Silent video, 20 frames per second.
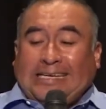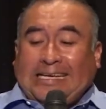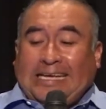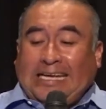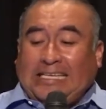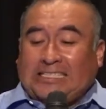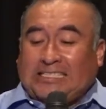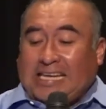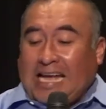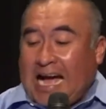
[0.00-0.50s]

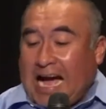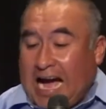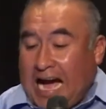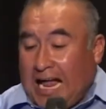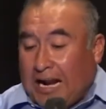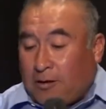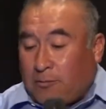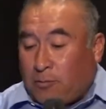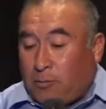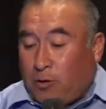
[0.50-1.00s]
es
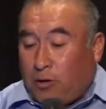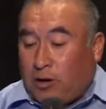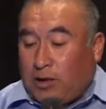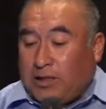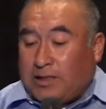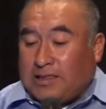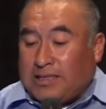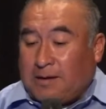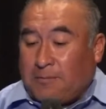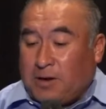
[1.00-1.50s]

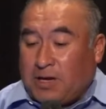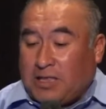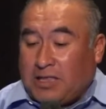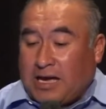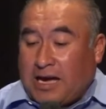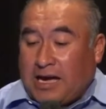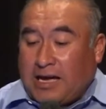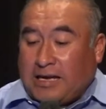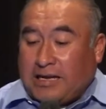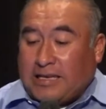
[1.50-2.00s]
árbol de
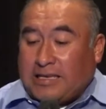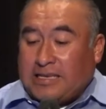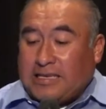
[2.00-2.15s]
vida